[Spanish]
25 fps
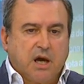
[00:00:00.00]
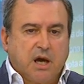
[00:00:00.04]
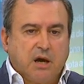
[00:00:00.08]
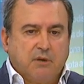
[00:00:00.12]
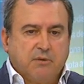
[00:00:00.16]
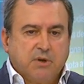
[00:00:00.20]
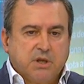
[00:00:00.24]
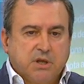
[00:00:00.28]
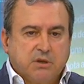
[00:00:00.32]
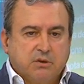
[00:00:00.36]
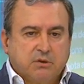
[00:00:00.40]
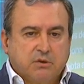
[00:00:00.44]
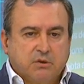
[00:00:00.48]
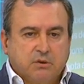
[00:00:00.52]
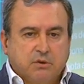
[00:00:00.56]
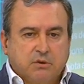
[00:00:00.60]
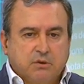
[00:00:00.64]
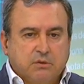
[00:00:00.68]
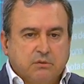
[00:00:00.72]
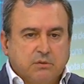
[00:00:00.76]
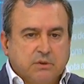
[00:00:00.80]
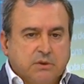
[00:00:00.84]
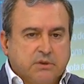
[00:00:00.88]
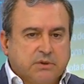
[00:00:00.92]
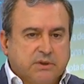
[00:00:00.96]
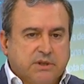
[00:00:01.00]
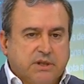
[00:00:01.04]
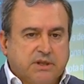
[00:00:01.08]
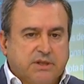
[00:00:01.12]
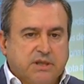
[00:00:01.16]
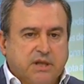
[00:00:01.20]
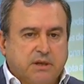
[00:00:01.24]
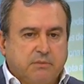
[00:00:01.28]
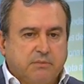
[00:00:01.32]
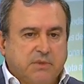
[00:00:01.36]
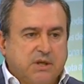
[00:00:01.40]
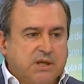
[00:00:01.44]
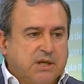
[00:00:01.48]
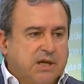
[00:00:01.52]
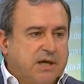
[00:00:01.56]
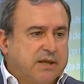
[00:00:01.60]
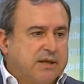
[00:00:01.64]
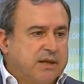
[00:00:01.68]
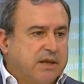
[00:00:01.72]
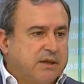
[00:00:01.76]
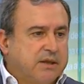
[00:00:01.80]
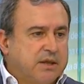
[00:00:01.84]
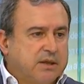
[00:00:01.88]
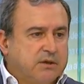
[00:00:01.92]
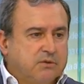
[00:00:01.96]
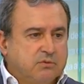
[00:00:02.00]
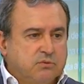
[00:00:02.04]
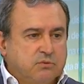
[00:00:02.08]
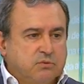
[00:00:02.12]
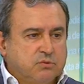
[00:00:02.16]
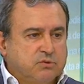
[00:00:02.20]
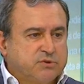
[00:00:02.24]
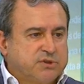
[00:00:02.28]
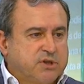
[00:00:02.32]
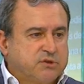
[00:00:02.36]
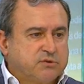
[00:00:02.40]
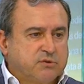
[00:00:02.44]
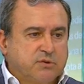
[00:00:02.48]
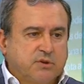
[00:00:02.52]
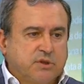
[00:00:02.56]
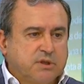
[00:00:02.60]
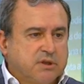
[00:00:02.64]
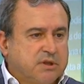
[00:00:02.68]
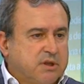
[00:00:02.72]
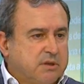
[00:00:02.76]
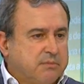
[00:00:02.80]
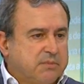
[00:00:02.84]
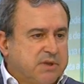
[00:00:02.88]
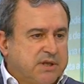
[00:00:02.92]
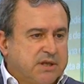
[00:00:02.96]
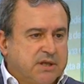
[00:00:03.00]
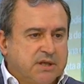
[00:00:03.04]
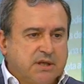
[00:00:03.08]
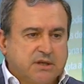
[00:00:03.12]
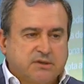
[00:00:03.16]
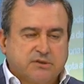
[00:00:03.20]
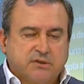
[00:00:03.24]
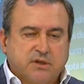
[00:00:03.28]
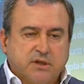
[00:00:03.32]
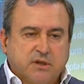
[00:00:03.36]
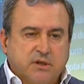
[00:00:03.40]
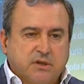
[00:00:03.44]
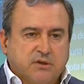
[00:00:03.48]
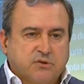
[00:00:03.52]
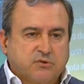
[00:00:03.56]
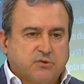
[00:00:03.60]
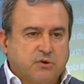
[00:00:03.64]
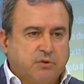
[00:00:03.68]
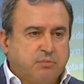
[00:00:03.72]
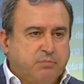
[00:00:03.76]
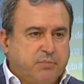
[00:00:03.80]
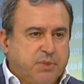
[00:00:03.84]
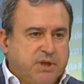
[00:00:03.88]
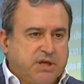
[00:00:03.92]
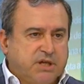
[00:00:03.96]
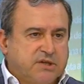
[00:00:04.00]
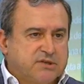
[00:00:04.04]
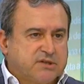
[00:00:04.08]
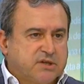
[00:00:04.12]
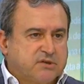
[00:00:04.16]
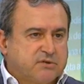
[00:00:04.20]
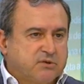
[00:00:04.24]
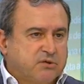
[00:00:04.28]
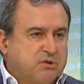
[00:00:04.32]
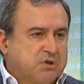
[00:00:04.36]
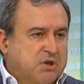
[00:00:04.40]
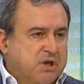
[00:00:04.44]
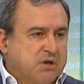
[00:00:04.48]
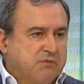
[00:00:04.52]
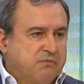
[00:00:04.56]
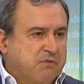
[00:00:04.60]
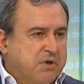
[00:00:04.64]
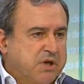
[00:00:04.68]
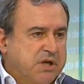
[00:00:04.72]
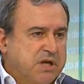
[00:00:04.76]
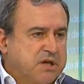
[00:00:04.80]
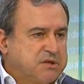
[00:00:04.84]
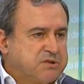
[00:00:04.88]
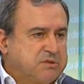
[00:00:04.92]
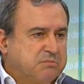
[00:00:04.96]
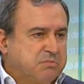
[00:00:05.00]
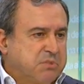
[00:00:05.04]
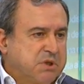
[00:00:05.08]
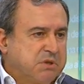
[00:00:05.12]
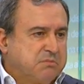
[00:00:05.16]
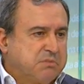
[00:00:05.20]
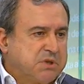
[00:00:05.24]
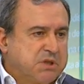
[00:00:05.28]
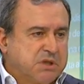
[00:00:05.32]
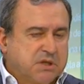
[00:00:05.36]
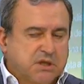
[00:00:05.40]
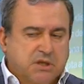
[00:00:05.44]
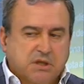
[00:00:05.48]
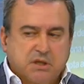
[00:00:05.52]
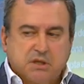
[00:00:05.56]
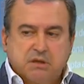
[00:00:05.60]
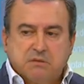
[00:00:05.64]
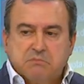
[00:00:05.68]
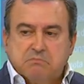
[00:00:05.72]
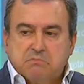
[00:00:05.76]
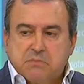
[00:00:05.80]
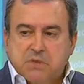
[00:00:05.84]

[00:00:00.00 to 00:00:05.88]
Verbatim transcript: habiendo determinadas denuncias o determinadas sospechas o lo que fuera, simplemente